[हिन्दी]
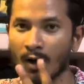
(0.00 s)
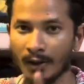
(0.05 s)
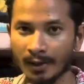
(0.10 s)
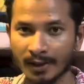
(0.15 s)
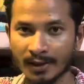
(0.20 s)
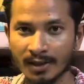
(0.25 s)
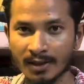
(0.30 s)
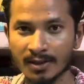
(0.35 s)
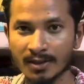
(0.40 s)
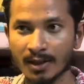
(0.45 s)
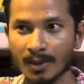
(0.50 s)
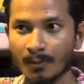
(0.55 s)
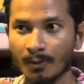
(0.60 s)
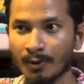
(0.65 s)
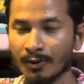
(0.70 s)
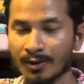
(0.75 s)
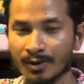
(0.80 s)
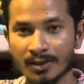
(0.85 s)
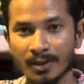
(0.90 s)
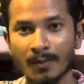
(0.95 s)
और ये तीसरा
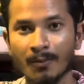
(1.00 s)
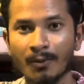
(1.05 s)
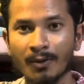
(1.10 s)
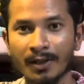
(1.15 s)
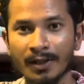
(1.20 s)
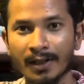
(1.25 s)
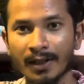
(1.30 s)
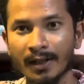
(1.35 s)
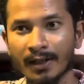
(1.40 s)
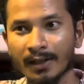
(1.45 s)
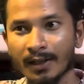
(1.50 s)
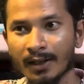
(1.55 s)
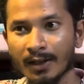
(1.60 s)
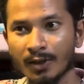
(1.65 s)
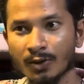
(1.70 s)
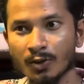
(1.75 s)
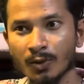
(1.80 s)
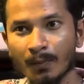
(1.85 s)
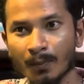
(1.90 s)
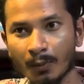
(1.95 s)
पॉइंट तीसरा पॉइंट ये है कि ये
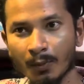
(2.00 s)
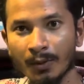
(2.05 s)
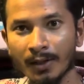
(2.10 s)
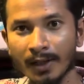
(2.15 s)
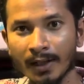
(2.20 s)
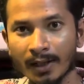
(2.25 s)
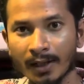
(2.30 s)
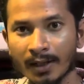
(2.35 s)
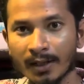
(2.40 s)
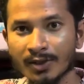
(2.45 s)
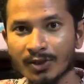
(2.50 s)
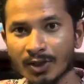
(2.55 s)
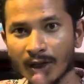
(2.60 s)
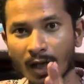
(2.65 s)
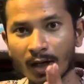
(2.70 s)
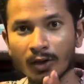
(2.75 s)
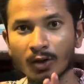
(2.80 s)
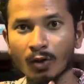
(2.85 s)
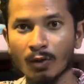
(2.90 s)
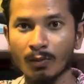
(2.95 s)
जो पूरी है ना
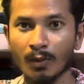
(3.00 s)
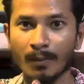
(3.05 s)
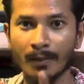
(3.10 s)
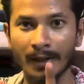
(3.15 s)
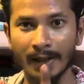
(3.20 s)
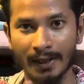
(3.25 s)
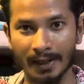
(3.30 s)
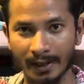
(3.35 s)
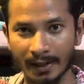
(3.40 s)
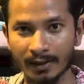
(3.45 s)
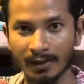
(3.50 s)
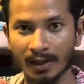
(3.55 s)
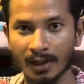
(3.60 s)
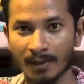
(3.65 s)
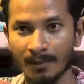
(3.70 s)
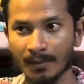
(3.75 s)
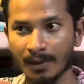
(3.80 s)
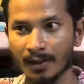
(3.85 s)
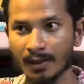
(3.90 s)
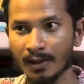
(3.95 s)
चार धामों में एक
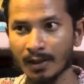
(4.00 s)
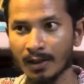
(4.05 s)
धाम है